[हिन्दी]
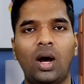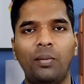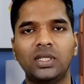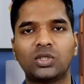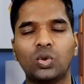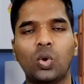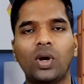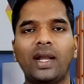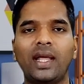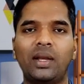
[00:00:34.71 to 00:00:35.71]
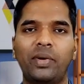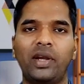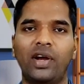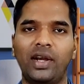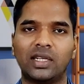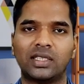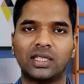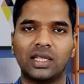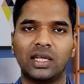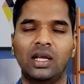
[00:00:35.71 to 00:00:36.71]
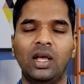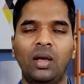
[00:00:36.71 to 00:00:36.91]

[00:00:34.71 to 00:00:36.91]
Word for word: हम इसको दो कैटेगरी में डिवाइड कर सकते हैं